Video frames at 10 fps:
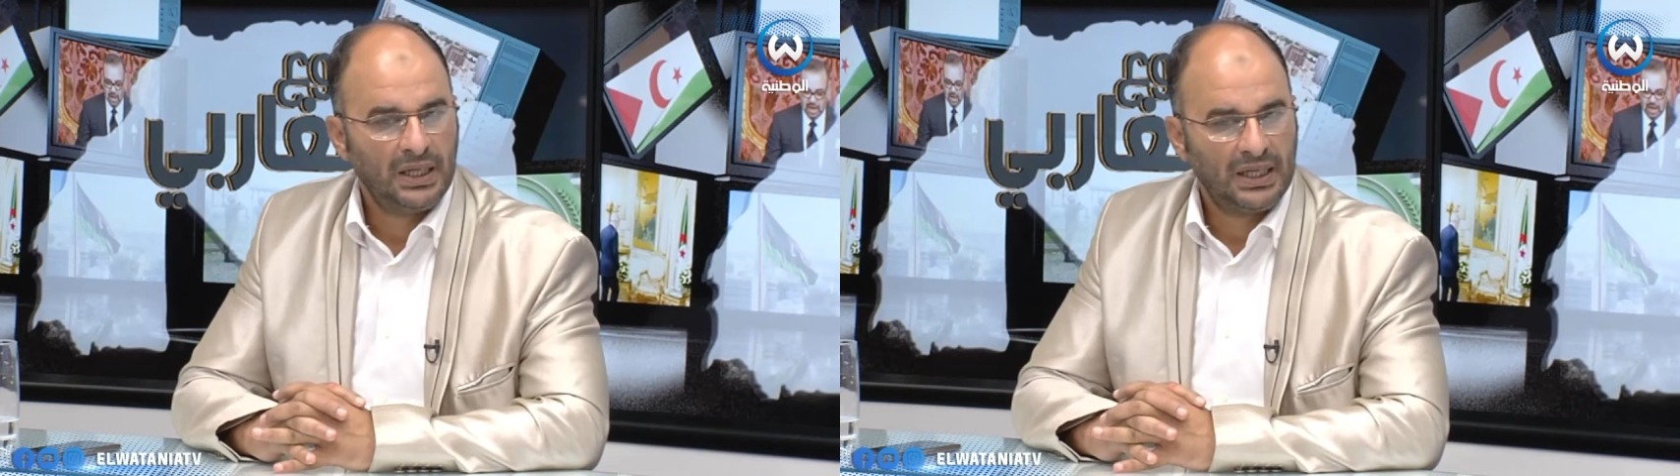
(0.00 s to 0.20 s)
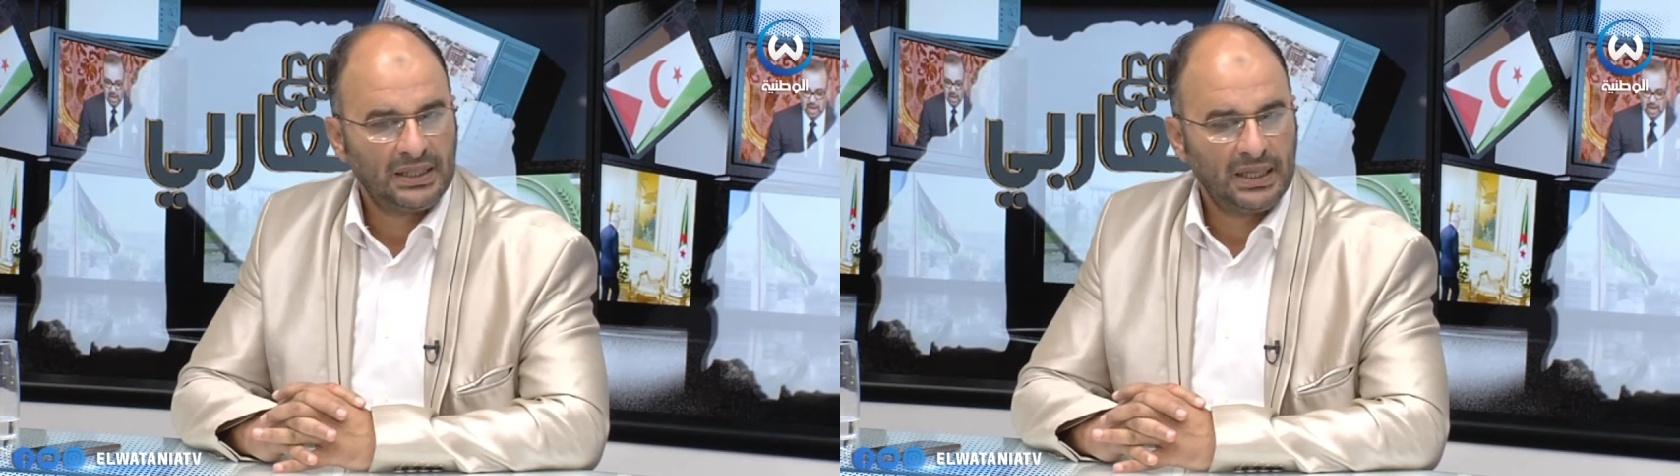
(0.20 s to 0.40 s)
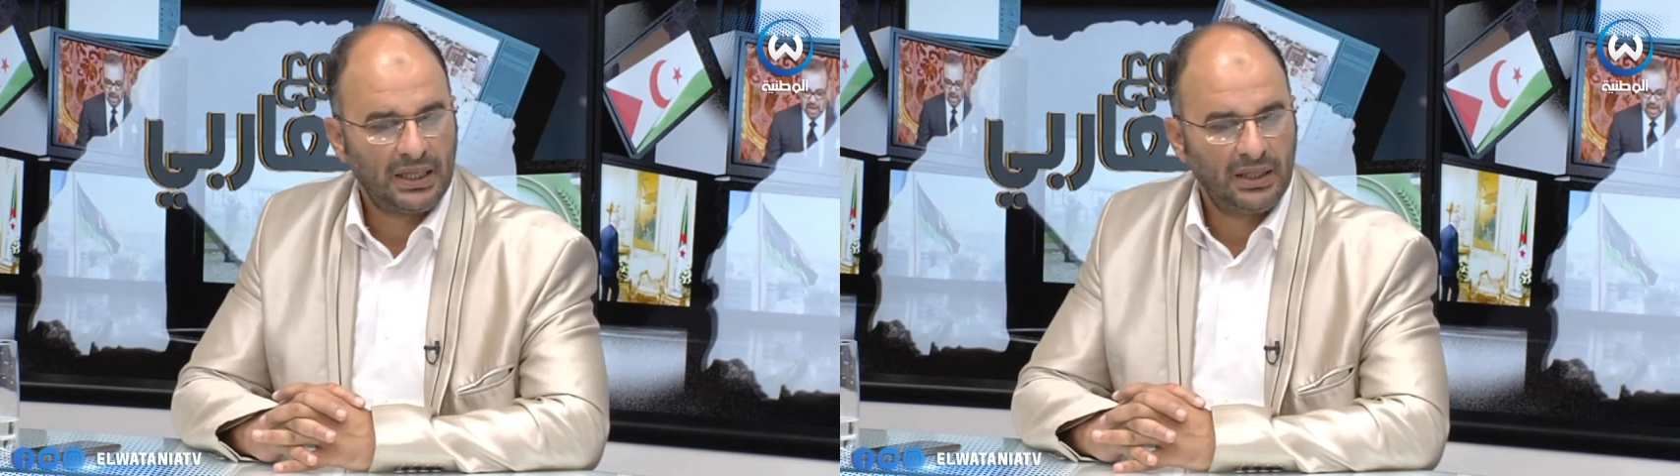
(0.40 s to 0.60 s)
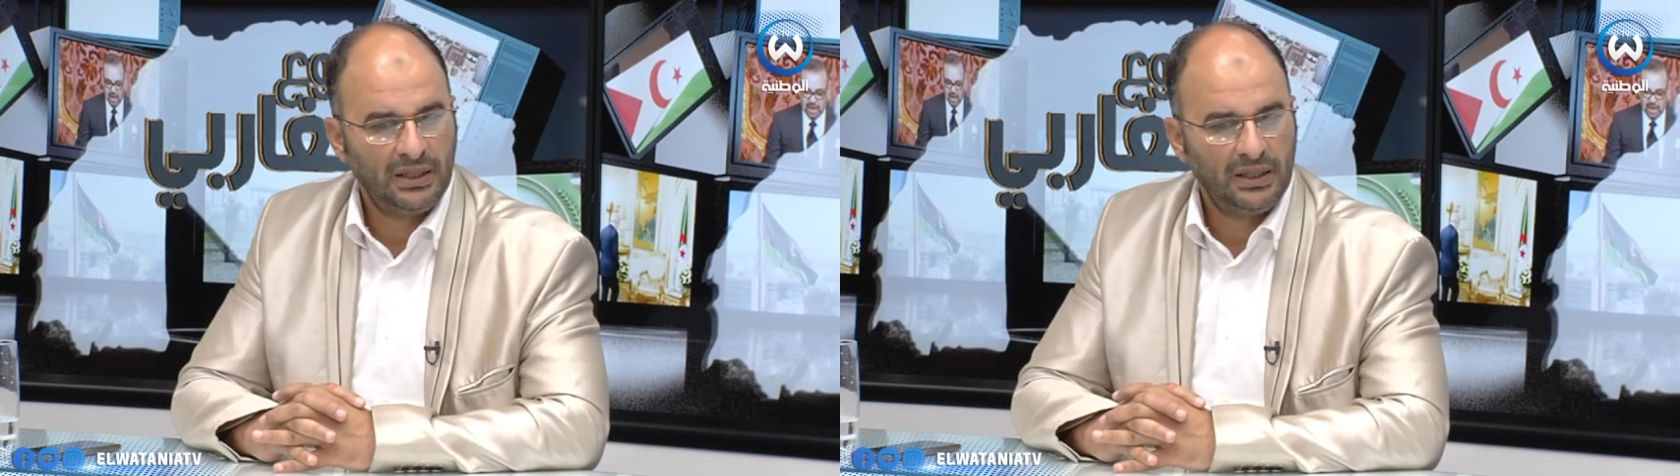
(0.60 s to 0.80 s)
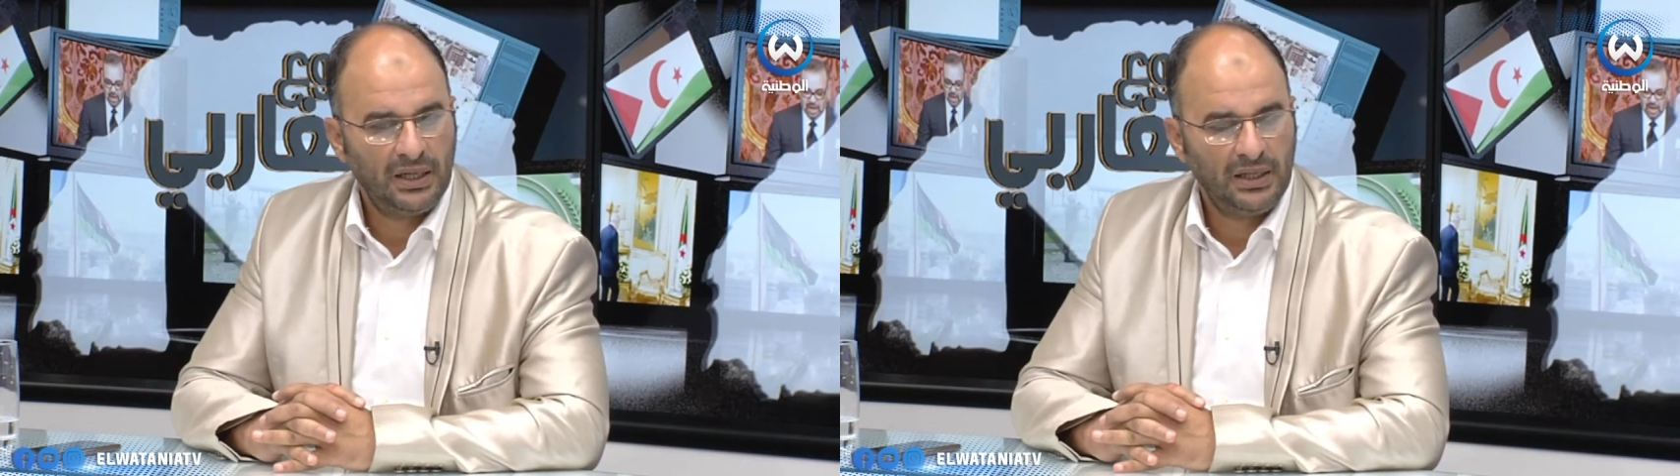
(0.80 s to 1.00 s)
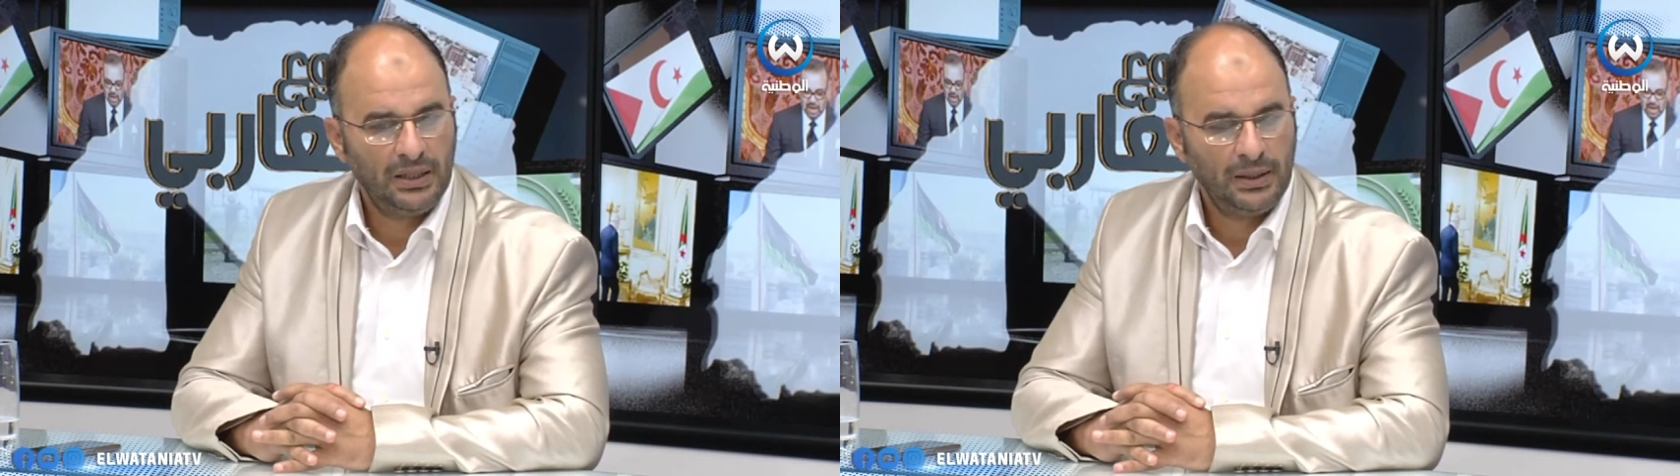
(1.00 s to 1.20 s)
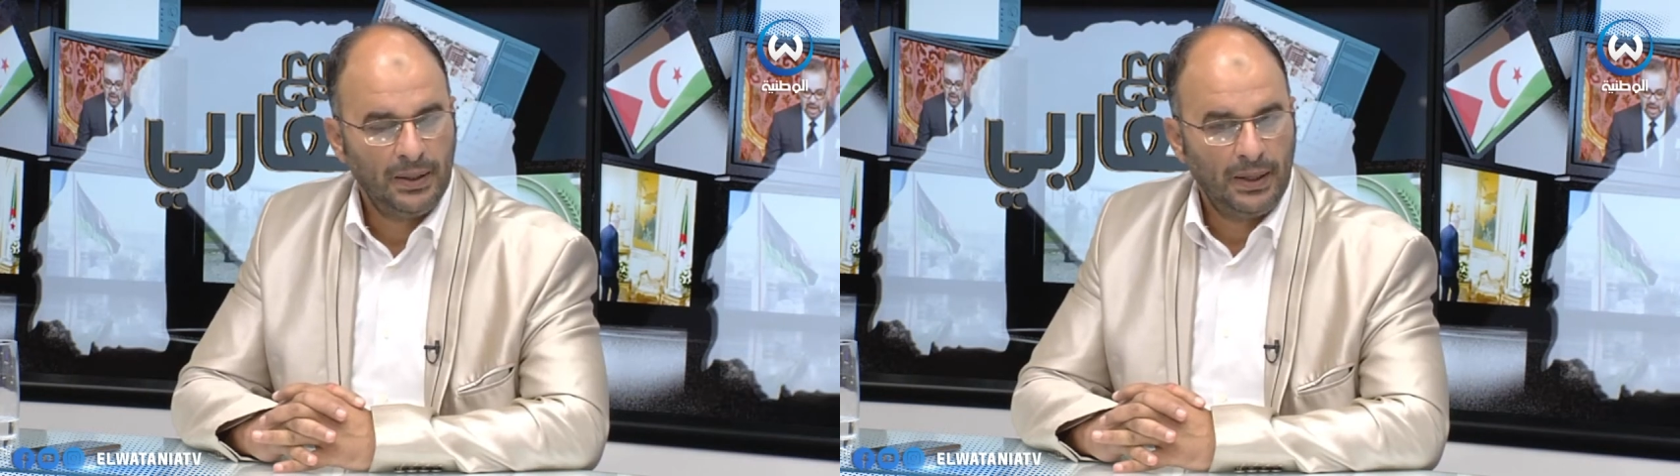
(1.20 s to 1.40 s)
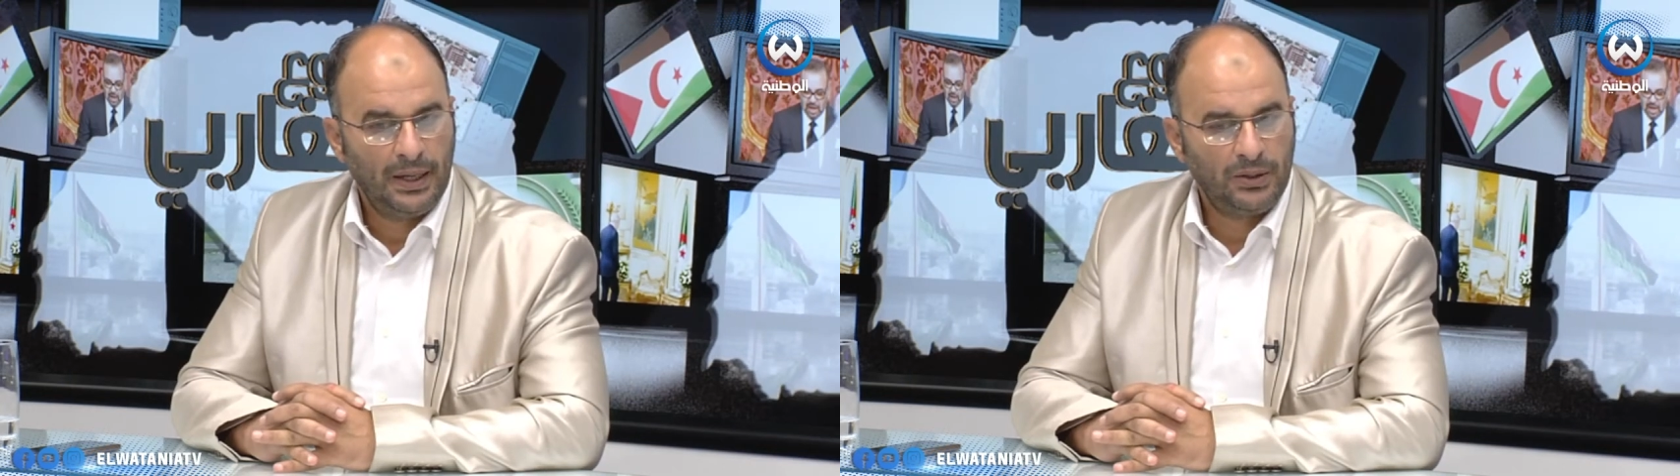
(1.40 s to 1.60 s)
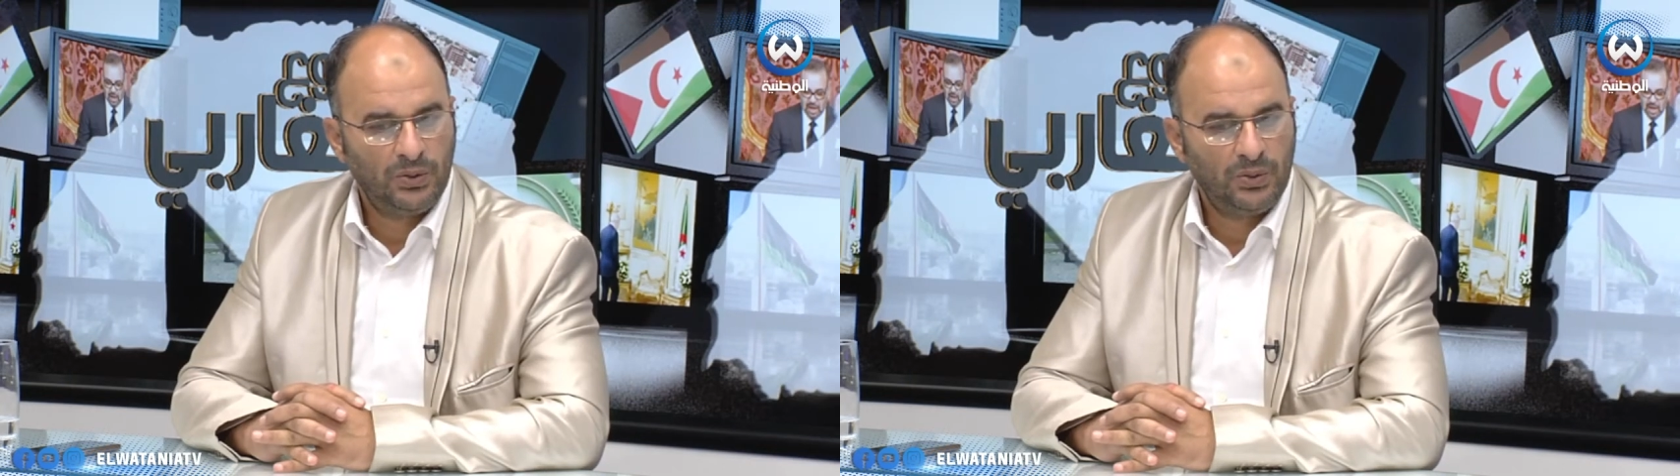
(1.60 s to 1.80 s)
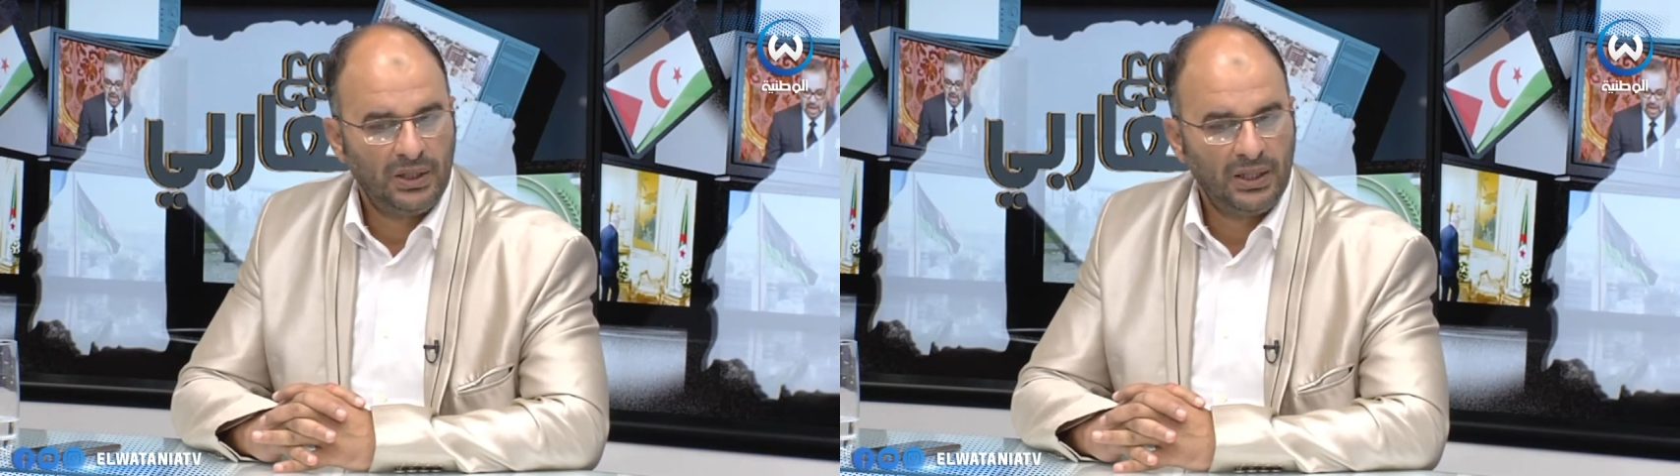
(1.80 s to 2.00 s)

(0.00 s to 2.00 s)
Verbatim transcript: الداخلية للدول